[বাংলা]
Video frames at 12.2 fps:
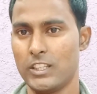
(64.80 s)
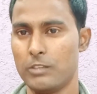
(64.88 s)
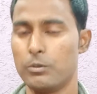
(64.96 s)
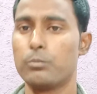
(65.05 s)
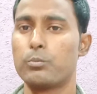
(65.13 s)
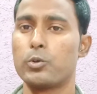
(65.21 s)

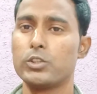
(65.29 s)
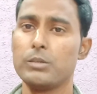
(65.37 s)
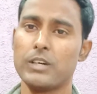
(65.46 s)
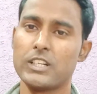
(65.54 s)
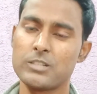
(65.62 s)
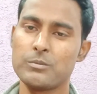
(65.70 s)
এবং প্রতি
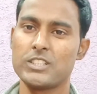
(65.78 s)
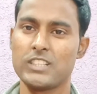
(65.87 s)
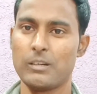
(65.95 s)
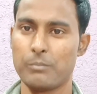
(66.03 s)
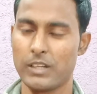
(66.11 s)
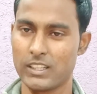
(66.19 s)
মাসে মাসে
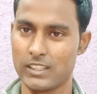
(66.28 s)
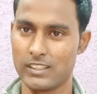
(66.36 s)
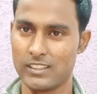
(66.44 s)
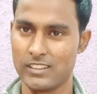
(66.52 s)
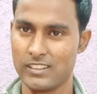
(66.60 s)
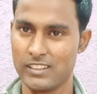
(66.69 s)
আপনাকে
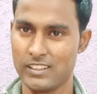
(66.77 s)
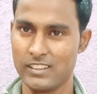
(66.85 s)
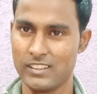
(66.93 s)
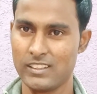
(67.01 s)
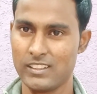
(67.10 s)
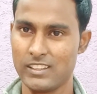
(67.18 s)

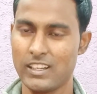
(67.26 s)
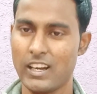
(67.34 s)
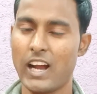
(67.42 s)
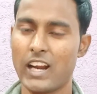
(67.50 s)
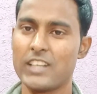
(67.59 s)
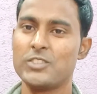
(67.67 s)

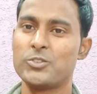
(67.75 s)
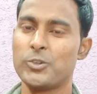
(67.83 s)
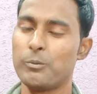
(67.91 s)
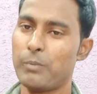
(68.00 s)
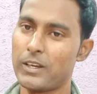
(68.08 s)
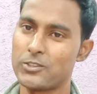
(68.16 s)
আড়াইশো
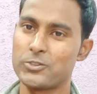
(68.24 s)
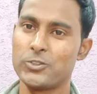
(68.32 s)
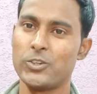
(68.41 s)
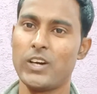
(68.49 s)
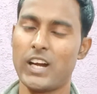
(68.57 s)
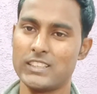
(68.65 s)

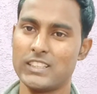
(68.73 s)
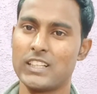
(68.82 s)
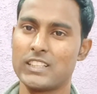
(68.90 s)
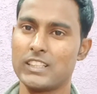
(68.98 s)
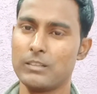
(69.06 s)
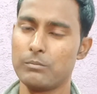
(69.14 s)
পাঁচশো
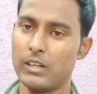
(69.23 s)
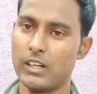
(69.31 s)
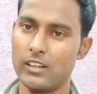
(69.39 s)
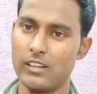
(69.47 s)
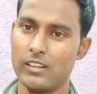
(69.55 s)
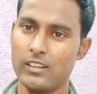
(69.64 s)
হাজার কিংবা
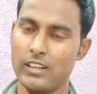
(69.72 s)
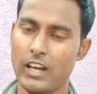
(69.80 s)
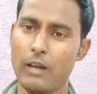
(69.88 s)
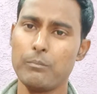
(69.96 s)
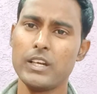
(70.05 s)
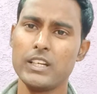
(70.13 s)

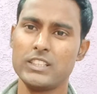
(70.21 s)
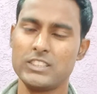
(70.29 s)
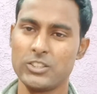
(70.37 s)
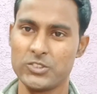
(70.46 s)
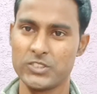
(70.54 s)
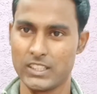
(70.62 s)
আপনার
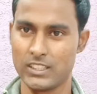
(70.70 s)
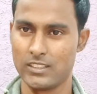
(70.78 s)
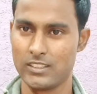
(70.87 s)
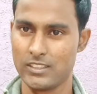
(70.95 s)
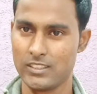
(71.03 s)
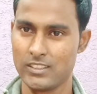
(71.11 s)
ইচ্ছে অনুযায়ী
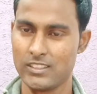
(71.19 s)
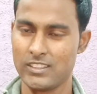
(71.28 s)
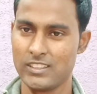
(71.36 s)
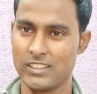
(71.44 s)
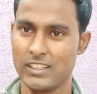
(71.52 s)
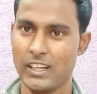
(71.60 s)

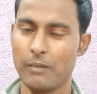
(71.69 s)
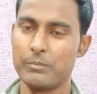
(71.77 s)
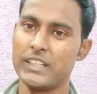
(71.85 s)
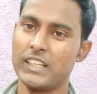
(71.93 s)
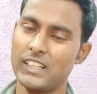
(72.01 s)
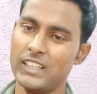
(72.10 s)

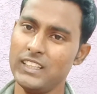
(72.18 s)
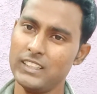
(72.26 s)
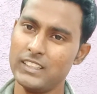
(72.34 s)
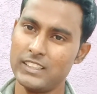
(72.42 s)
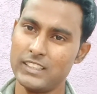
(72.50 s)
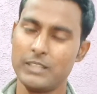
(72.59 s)
আপনি এখানে
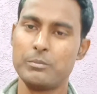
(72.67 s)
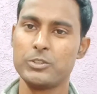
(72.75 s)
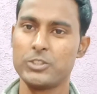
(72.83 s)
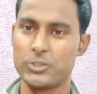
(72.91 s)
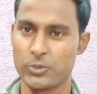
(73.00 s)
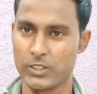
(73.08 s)

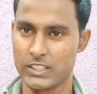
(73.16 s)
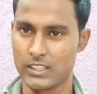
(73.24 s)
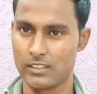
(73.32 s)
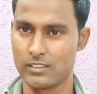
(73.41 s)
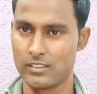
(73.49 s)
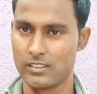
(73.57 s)
ডিপোজিট করে
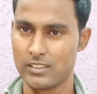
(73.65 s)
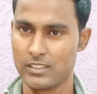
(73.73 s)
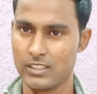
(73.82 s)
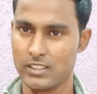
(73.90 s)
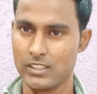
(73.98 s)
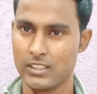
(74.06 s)
যান
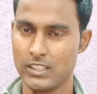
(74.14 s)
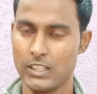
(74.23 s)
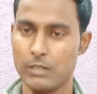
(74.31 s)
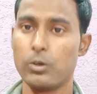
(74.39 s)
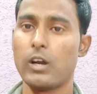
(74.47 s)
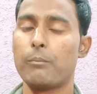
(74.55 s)

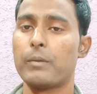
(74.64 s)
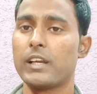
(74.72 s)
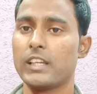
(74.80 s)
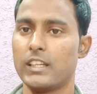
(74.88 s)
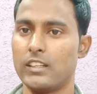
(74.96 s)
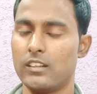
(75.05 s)
এবং
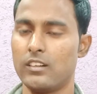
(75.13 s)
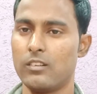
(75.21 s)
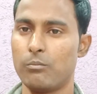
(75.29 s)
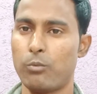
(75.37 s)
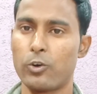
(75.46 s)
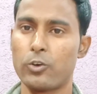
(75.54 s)
আপনাকে
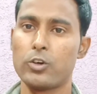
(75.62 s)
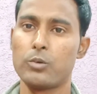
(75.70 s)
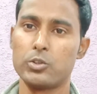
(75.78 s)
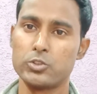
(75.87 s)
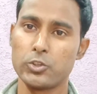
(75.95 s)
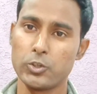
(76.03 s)
পনেরো
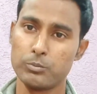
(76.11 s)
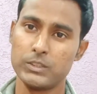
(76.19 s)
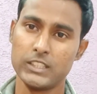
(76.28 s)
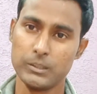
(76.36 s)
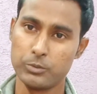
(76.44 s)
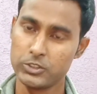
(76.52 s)
বছর
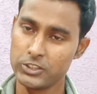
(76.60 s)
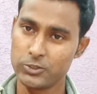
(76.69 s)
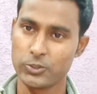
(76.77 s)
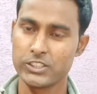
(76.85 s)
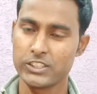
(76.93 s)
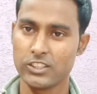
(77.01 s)
অবধি ডিপোজিট
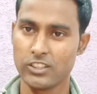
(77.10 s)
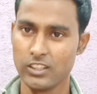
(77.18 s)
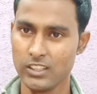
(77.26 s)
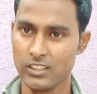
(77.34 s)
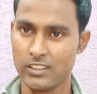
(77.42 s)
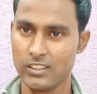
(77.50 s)
করে যেতে হয়